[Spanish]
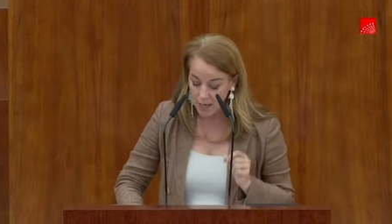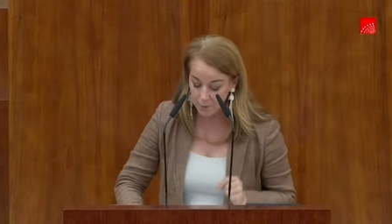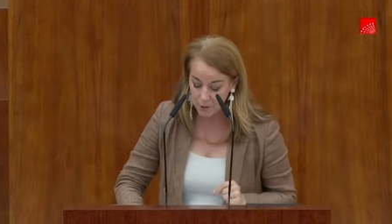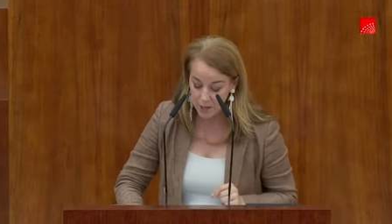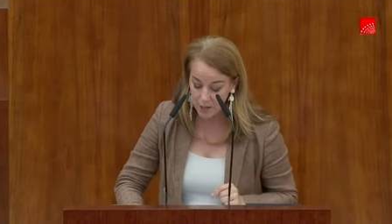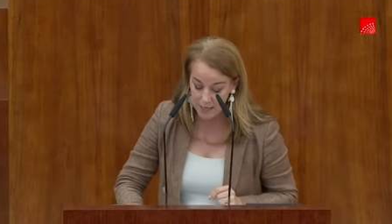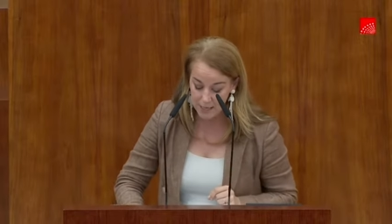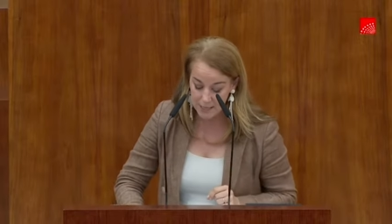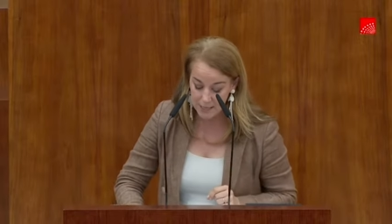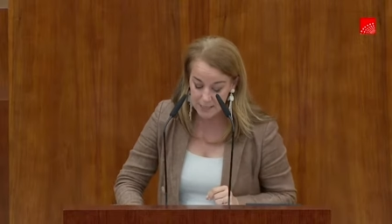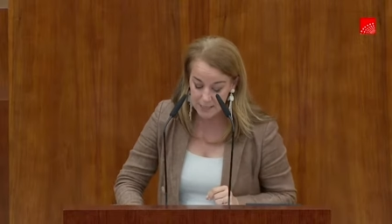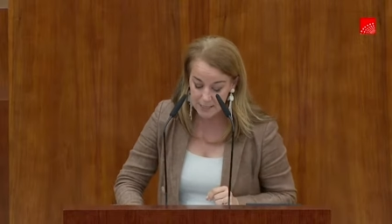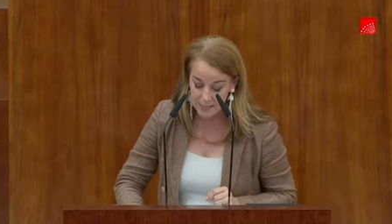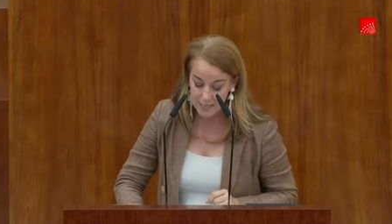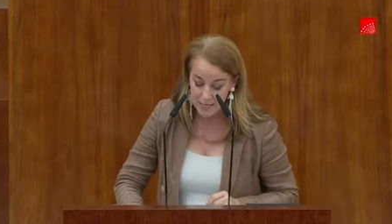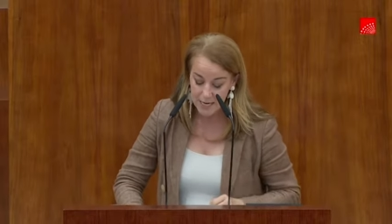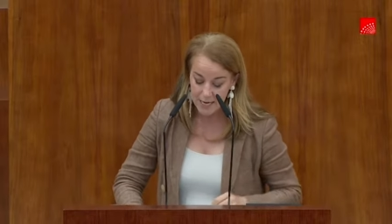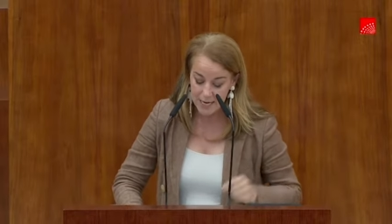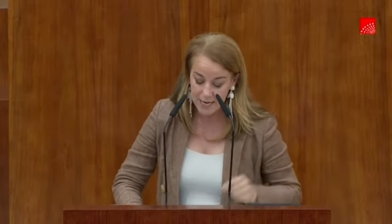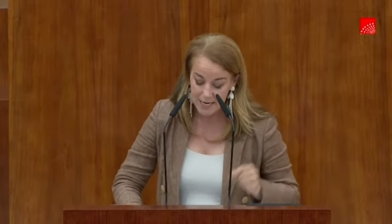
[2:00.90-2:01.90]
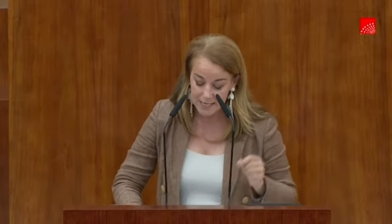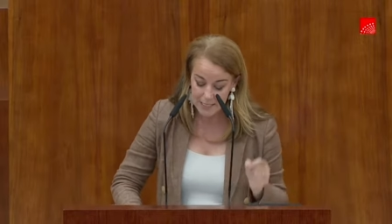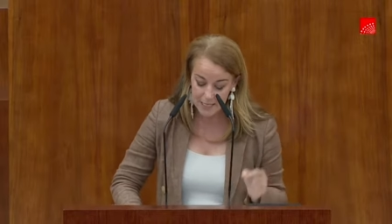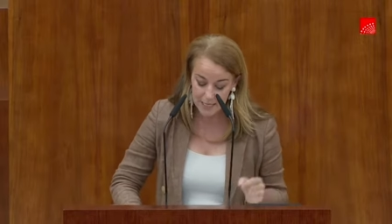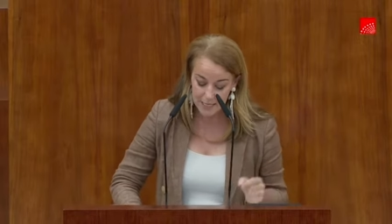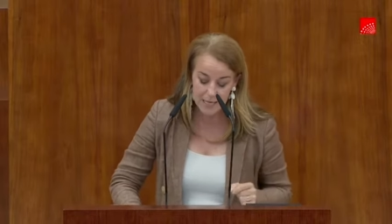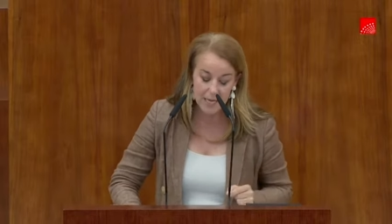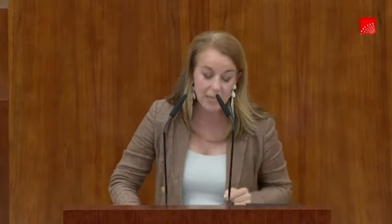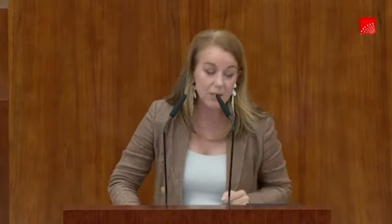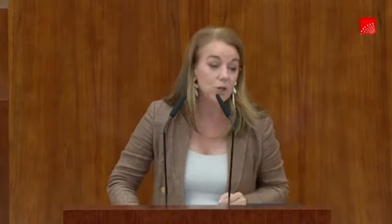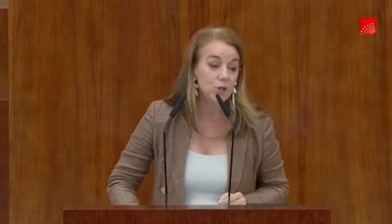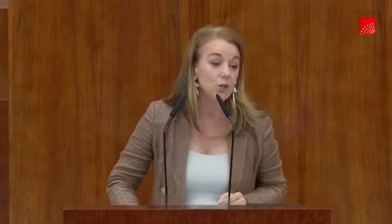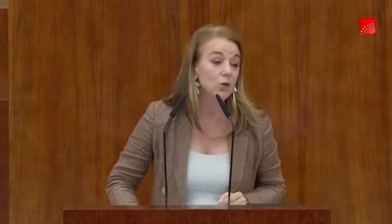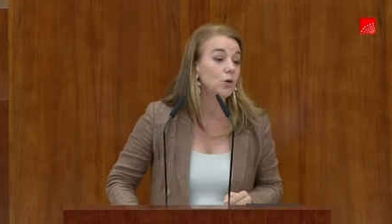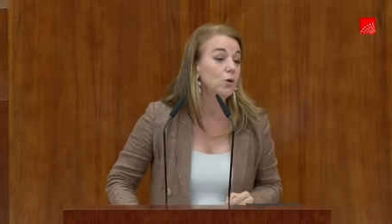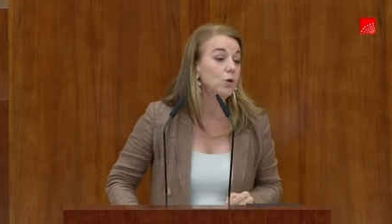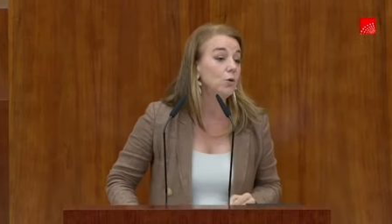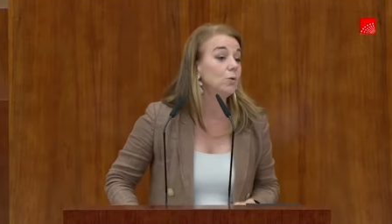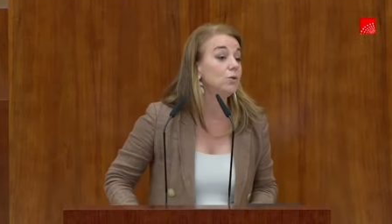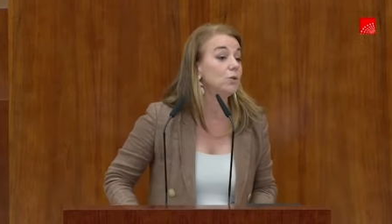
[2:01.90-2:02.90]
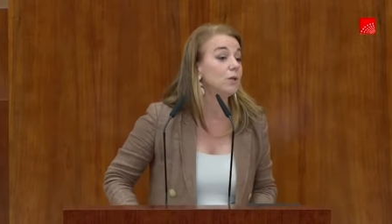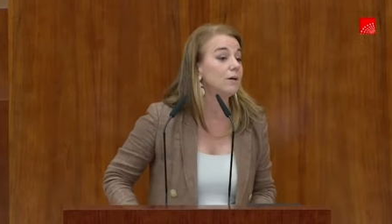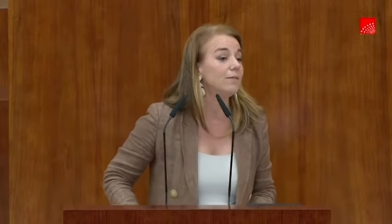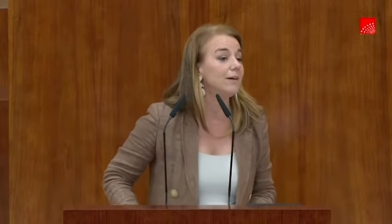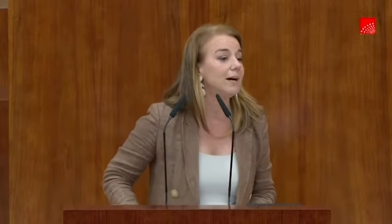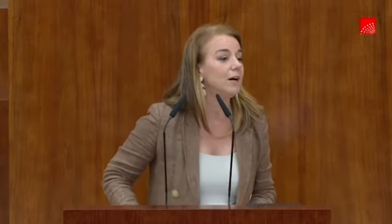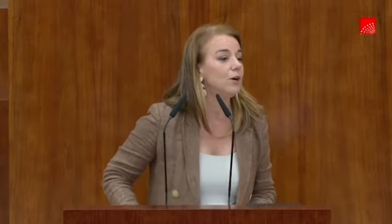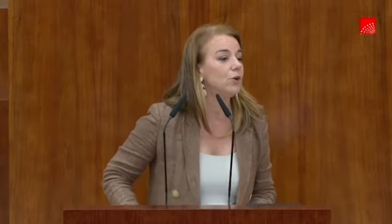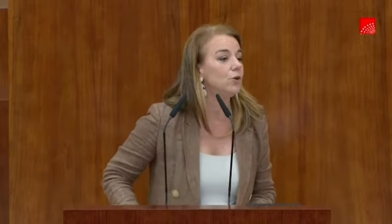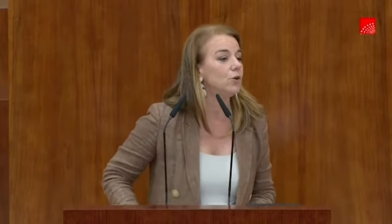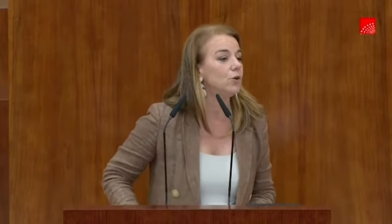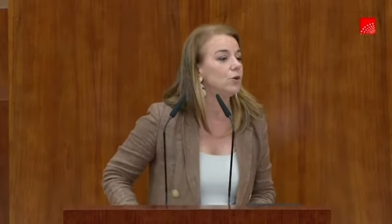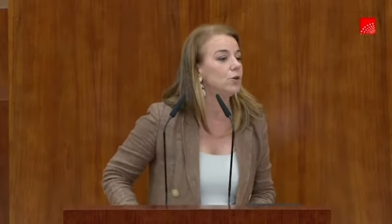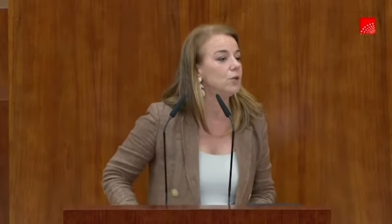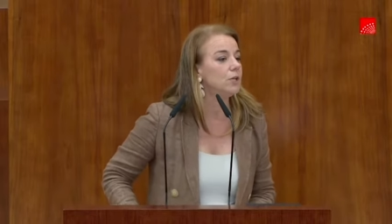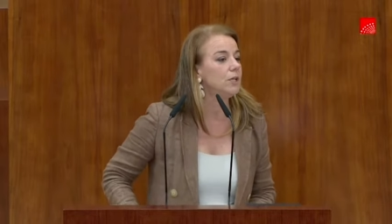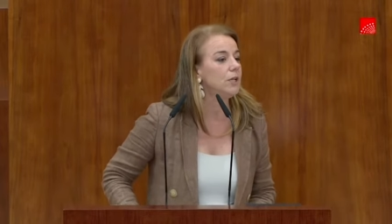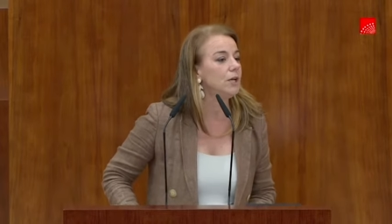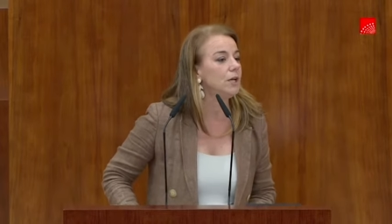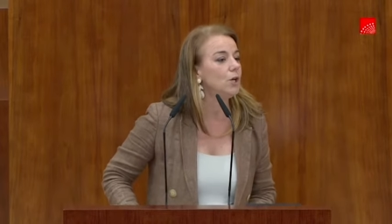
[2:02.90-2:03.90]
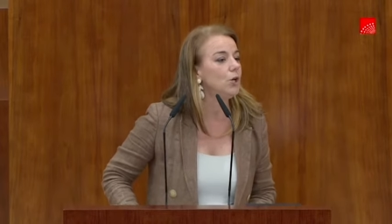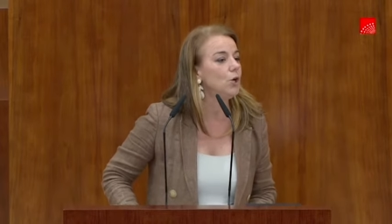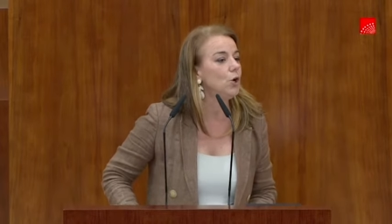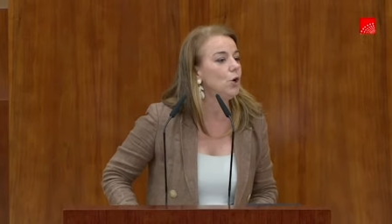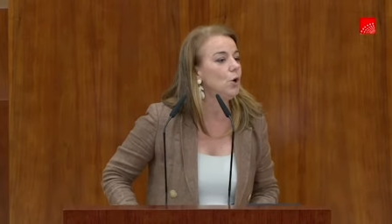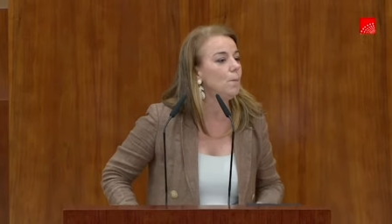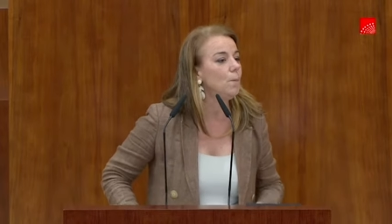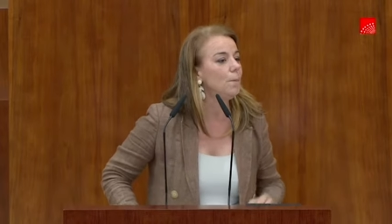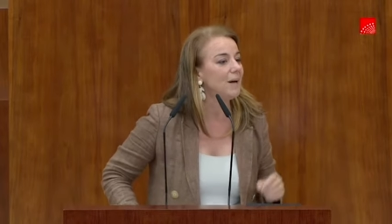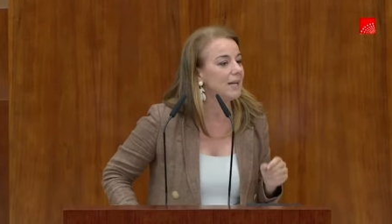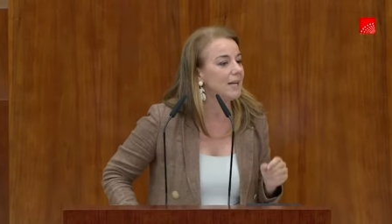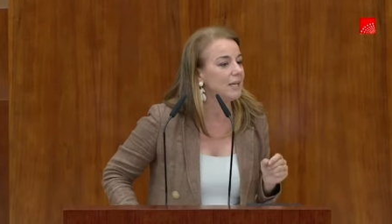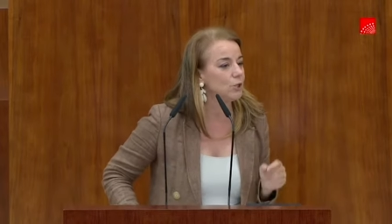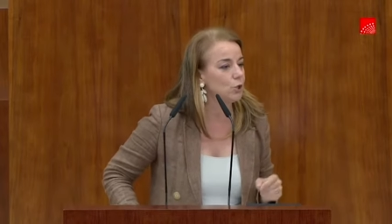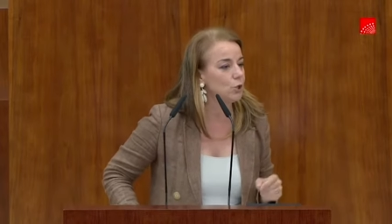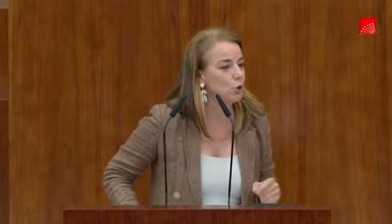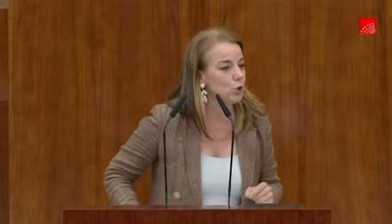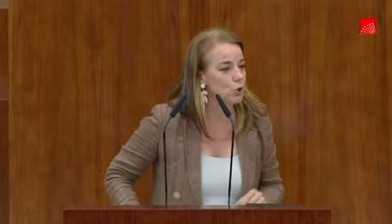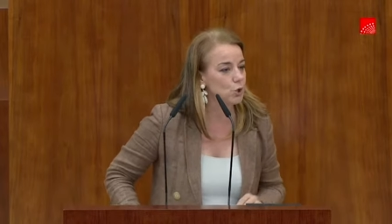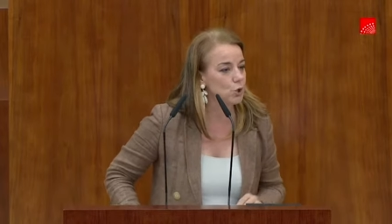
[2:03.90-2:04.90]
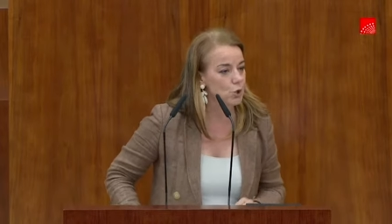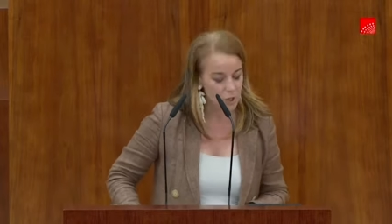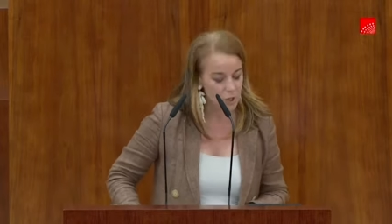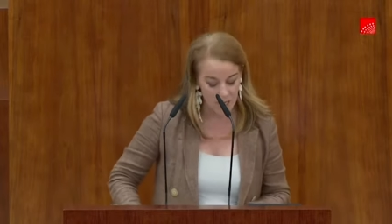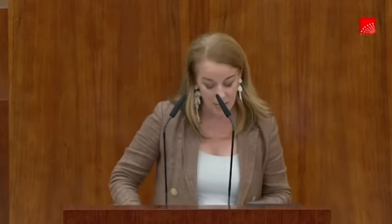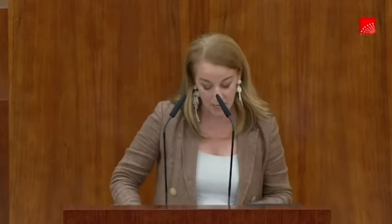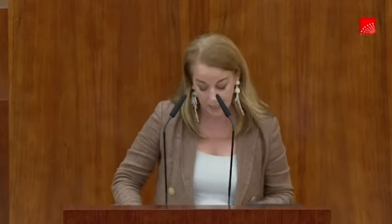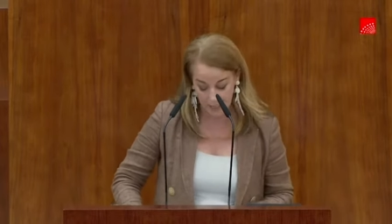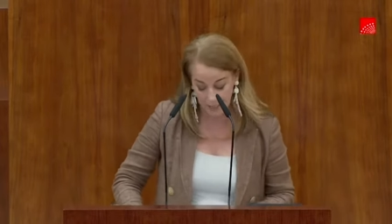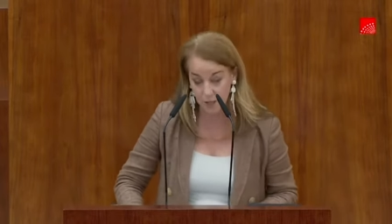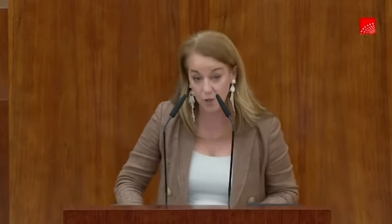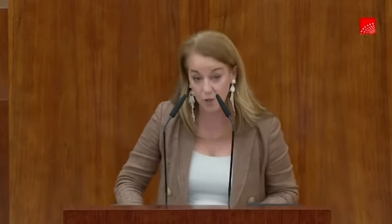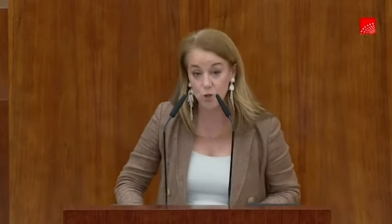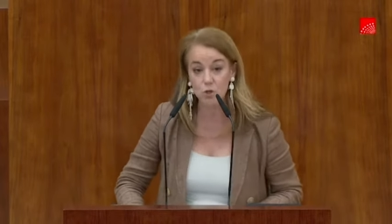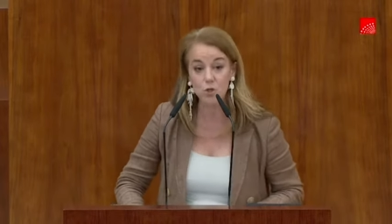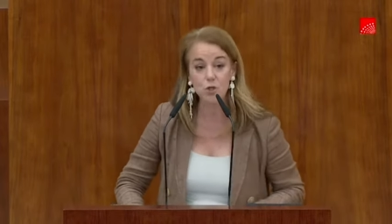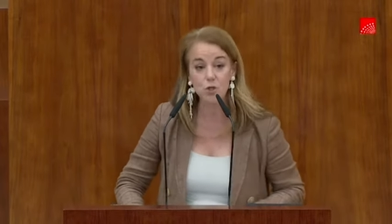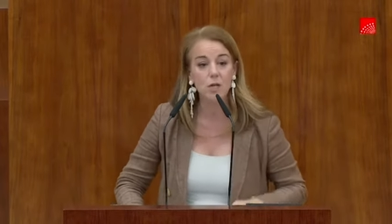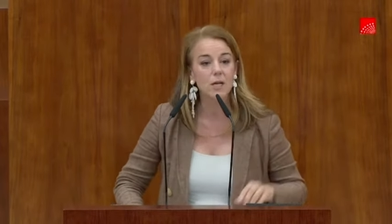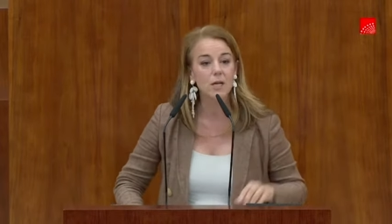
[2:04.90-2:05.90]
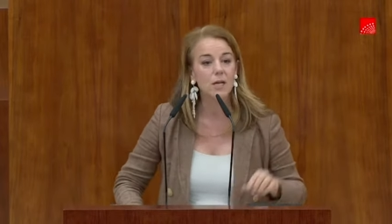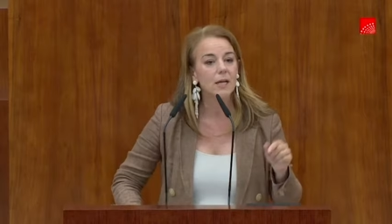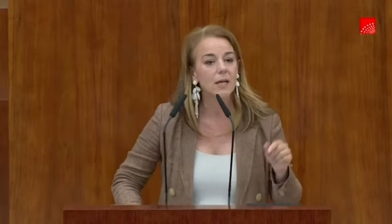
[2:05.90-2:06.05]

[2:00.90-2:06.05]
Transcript: laborales, exigiendo un trabajo digno para todos aquellos